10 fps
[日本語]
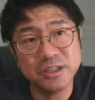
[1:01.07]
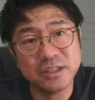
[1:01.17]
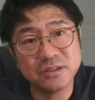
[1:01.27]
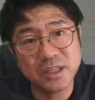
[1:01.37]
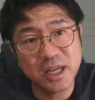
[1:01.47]
に
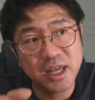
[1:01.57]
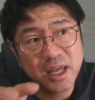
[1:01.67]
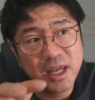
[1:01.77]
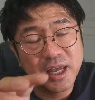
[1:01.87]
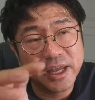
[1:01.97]
ですね、
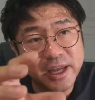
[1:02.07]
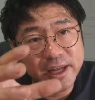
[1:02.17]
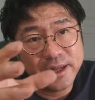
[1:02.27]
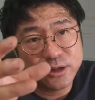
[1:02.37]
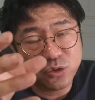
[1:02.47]

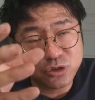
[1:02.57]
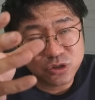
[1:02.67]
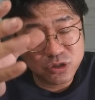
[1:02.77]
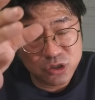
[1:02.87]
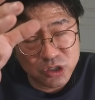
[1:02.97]

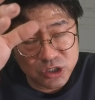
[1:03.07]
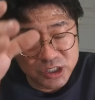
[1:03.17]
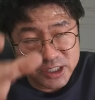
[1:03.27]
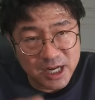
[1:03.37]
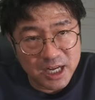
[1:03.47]

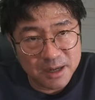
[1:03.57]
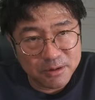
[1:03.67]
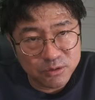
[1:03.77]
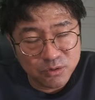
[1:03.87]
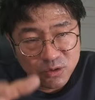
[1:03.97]
白
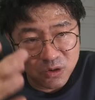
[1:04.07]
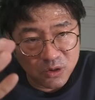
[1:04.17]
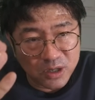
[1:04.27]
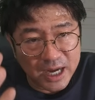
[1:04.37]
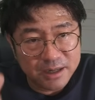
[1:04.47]
樺
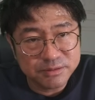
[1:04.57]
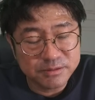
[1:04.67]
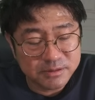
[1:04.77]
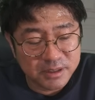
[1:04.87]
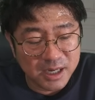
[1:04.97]
の
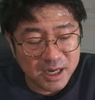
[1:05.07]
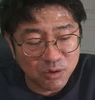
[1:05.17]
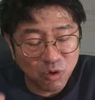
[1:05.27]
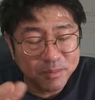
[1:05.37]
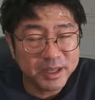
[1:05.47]
花粉
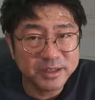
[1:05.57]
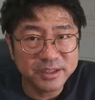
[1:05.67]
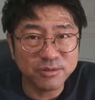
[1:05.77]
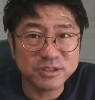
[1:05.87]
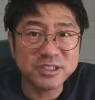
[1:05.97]
が湖
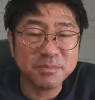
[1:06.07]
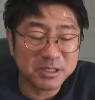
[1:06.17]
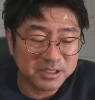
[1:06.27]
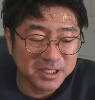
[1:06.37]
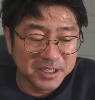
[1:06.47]
面に落ちて
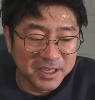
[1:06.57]
ます。